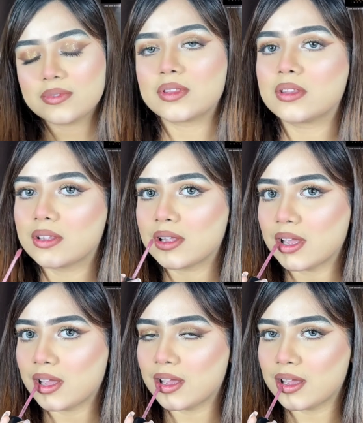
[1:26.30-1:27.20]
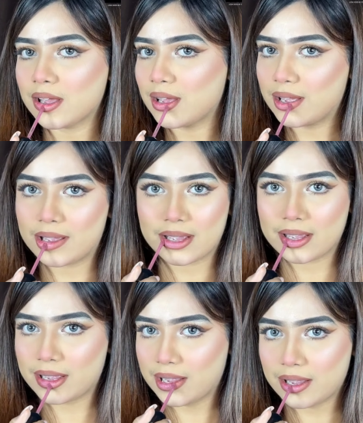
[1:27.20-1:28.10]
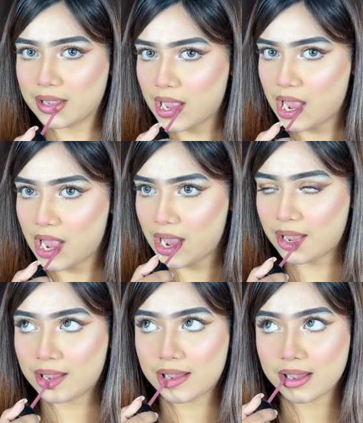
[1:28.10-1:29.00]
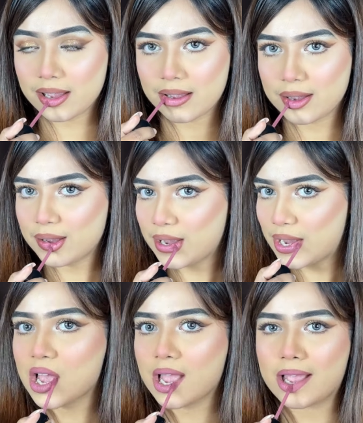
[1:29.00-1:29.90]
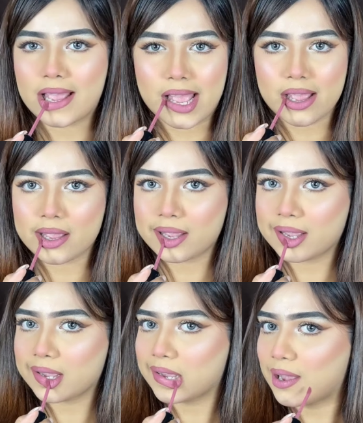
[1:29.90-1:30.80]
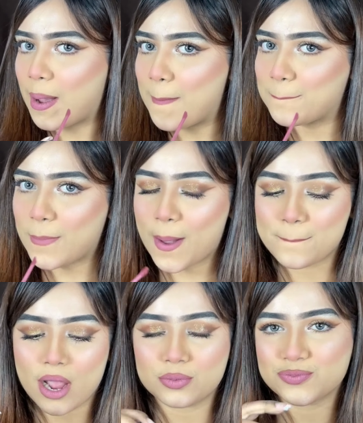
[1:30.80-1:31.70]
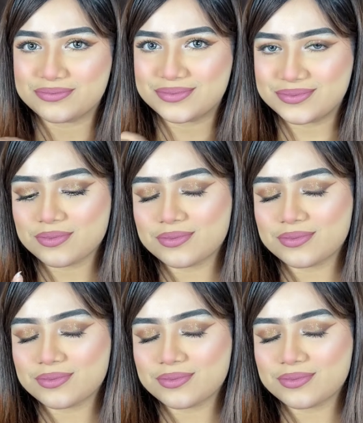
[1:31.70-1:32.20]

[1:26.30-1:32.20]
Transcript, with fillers: আপনার পছন্দ মতো নিতে পারবেন সো আমি আমার ড্রেসের সাথে ম্যাচ করে রেভেল রোজ শেডটা ইউজ করেছি এইটা আমার মোস্ট